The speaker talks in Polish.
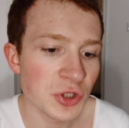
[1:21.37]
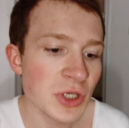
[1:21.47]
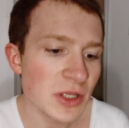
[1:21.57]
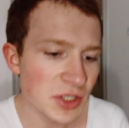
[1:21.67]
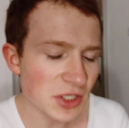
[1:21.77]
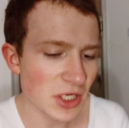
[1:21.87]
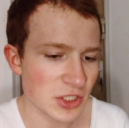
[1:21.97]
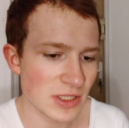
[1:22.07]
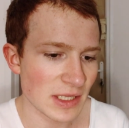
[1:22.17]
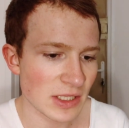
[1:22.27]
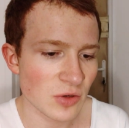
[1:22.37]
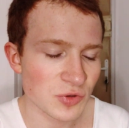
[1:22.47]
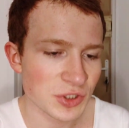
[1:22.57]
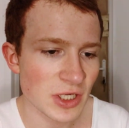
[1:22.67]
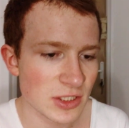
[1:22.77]
Ty nie tyjesz dlatego,
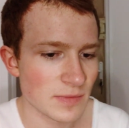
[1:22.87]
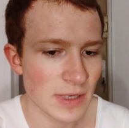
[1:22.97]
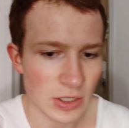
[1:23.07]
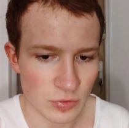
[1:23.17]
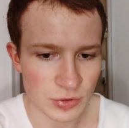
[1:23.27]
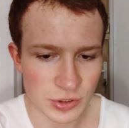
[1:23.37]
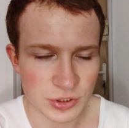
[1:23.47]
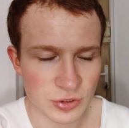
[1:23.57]
że jesz makaron i ryż.